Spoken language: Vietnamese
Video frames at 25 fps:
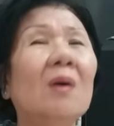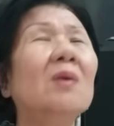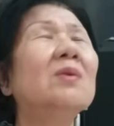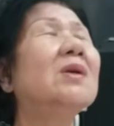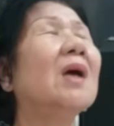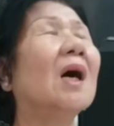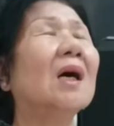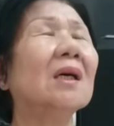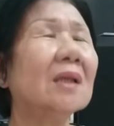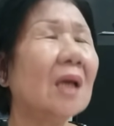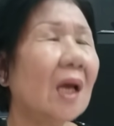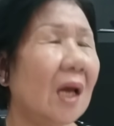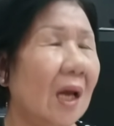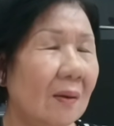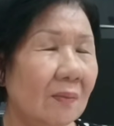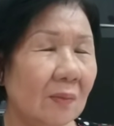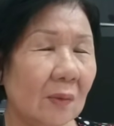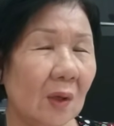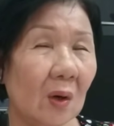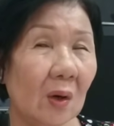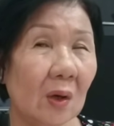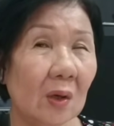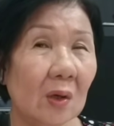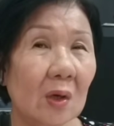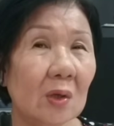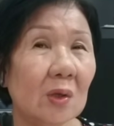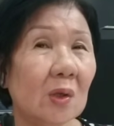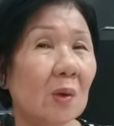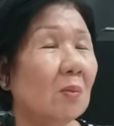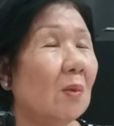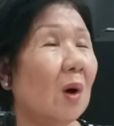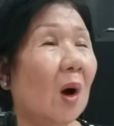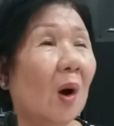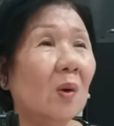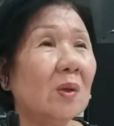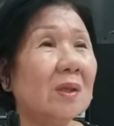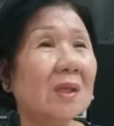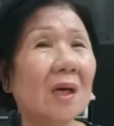Hỗ trợ thêm thôi, nói chung
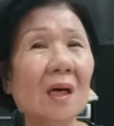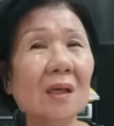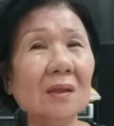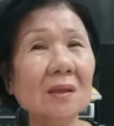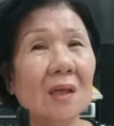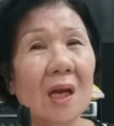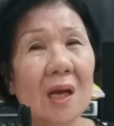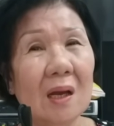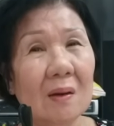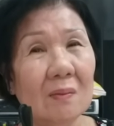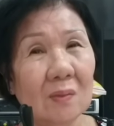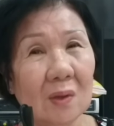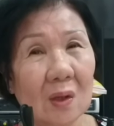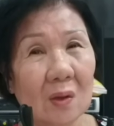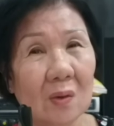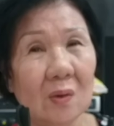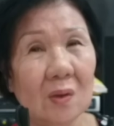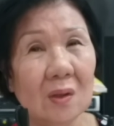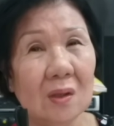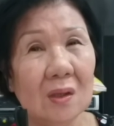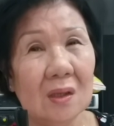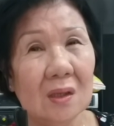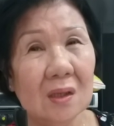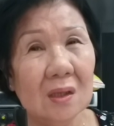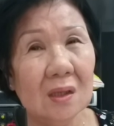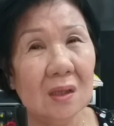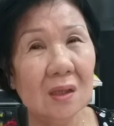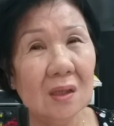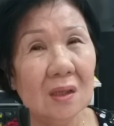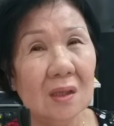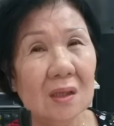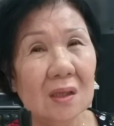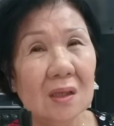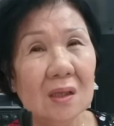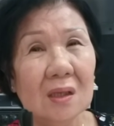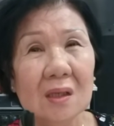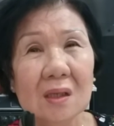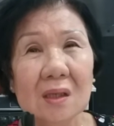hỗ trợ thêm thôi. Không có
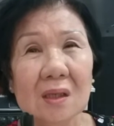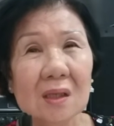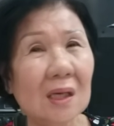tác dụng.